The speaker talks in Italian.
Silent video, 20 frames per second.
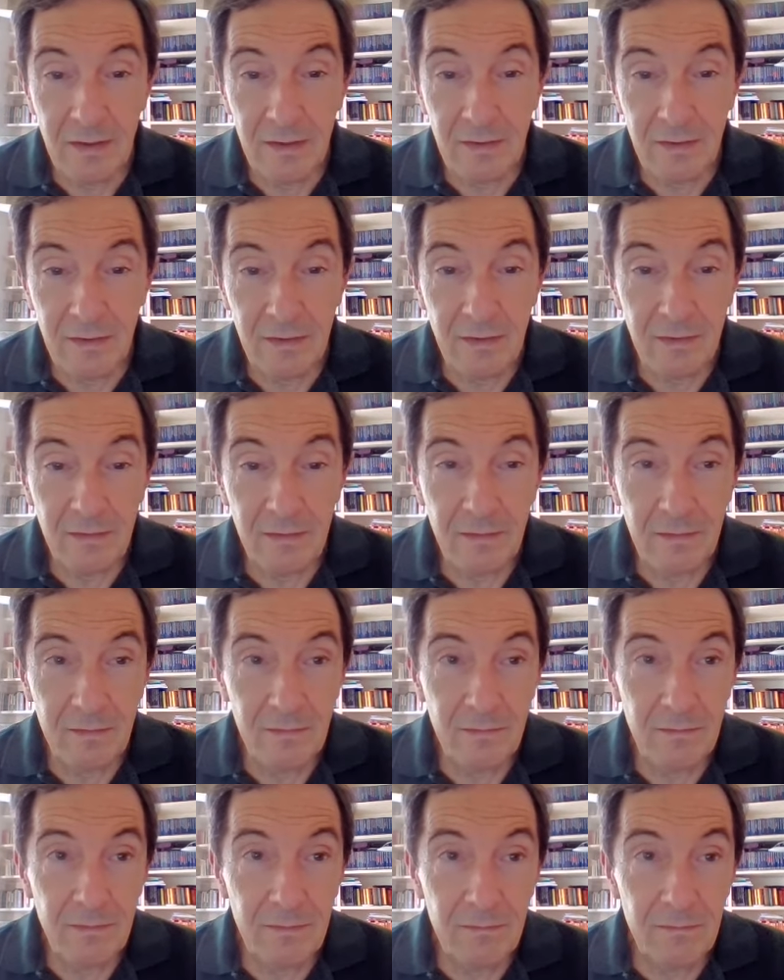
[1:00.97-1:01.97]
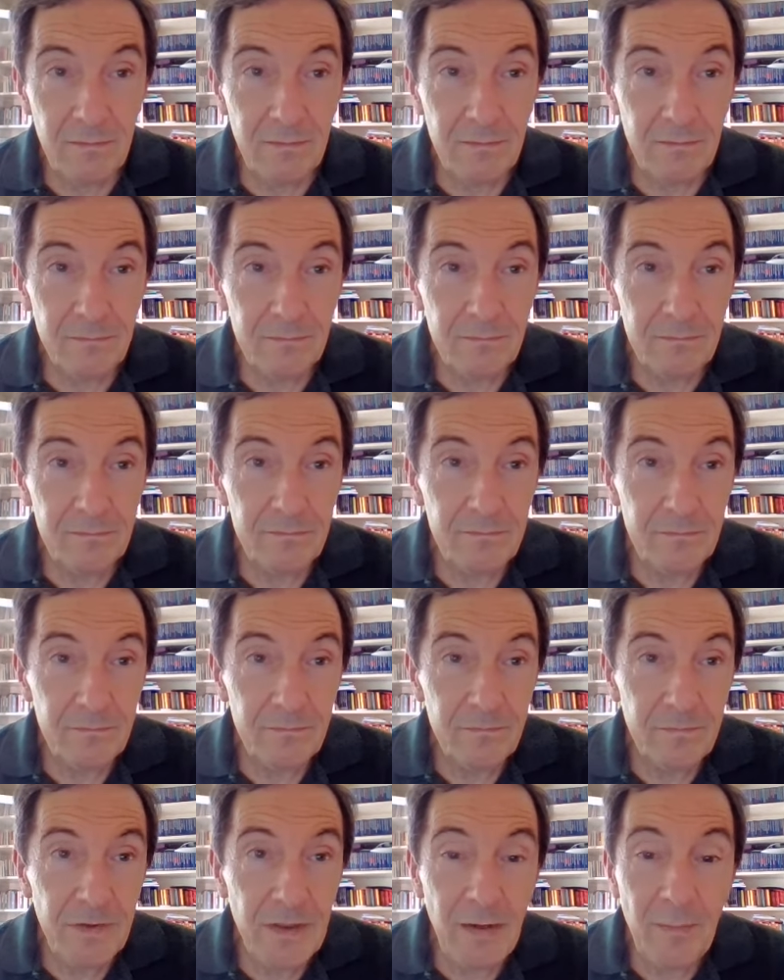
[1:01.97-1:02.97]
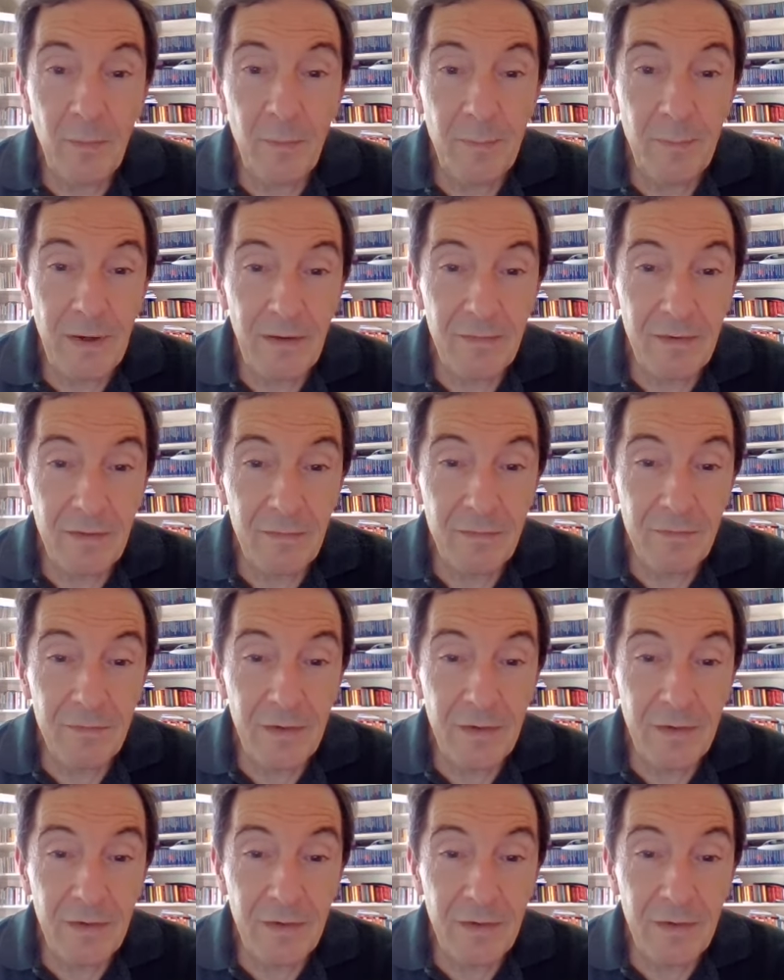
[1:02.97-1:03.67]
eh, finiamo per aver